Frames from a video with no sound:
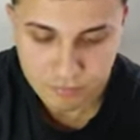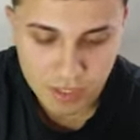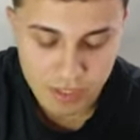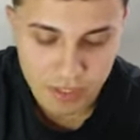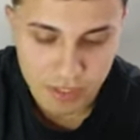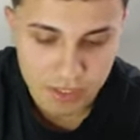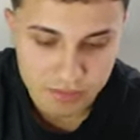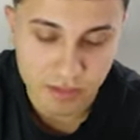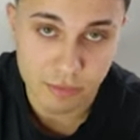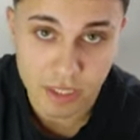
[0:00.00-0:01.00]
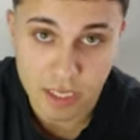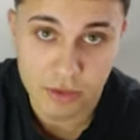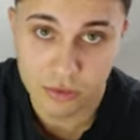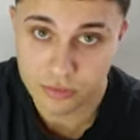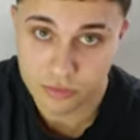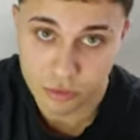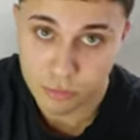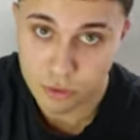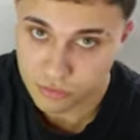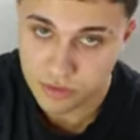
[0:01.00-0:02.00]
y se vio
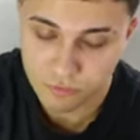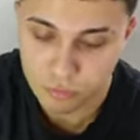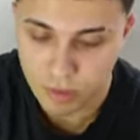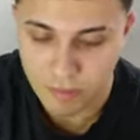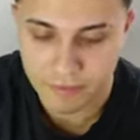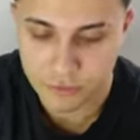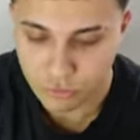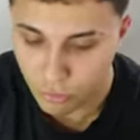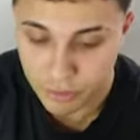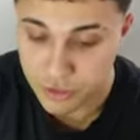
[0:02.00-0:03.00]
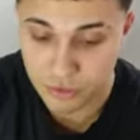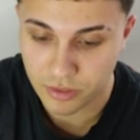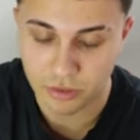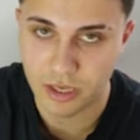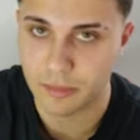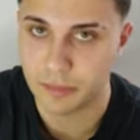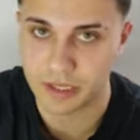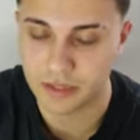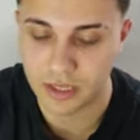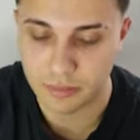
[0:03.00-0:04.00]
cómo se fumaban 2 billones de dólares
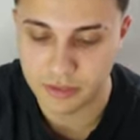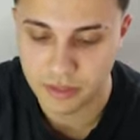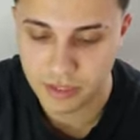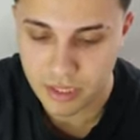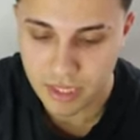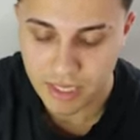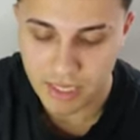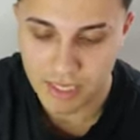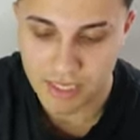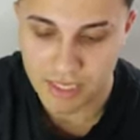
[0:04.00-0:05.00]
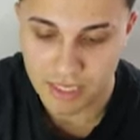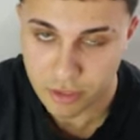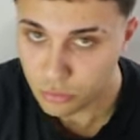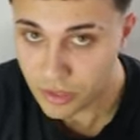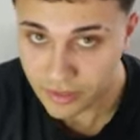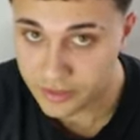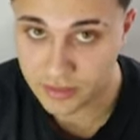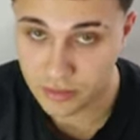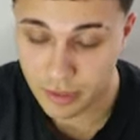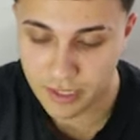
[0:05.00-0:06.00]
prácticamente en el lunes de esta
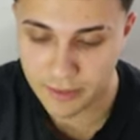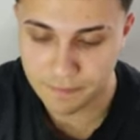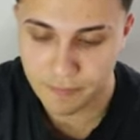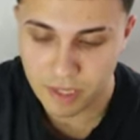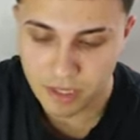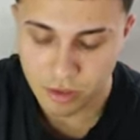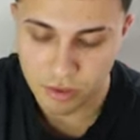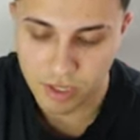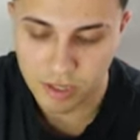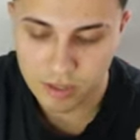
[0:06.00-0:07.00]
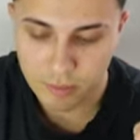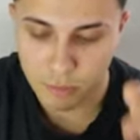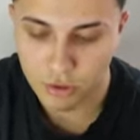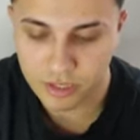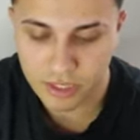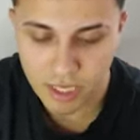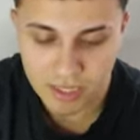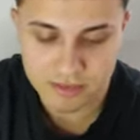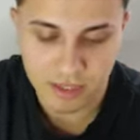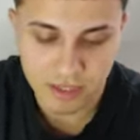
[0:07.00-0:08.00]
semana. Ahora, por lo general
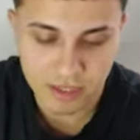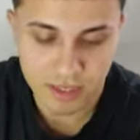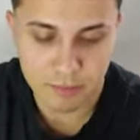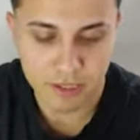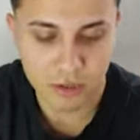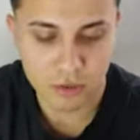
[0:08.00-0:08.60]
las salidas del mercado